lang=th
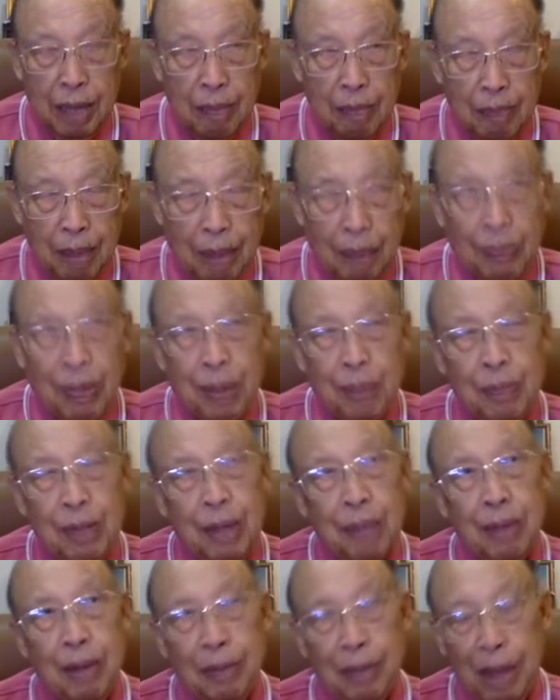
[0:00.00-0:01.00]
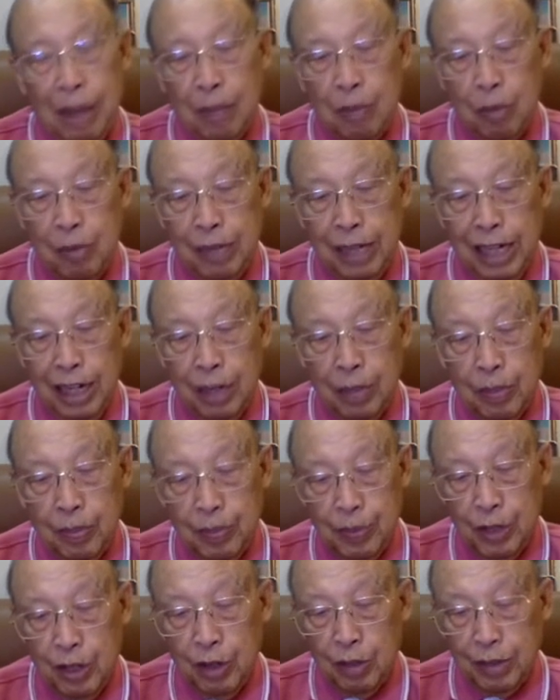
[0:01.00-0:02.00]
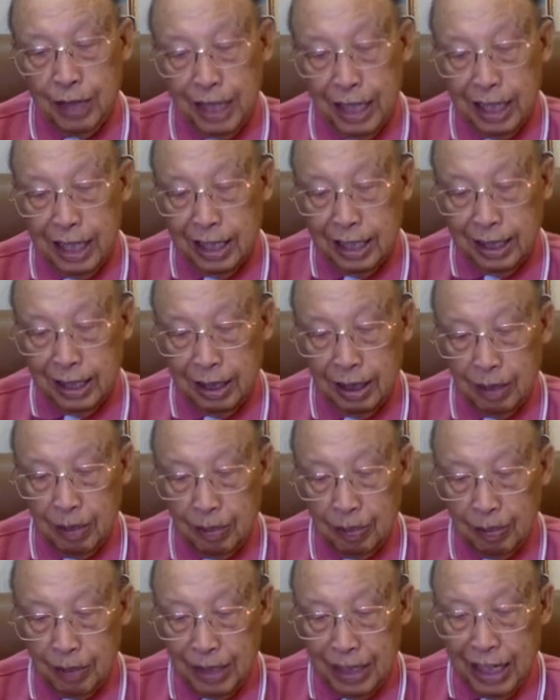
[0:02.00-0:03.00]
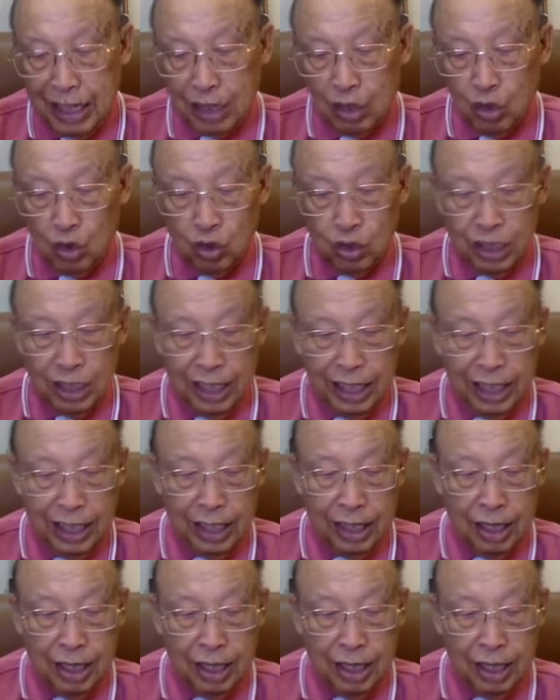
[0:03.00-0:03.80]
บาปเมื่อบาปกรรมบุมีแล้วพี่น้องมันยังขึ้นพญาติทุกชนิด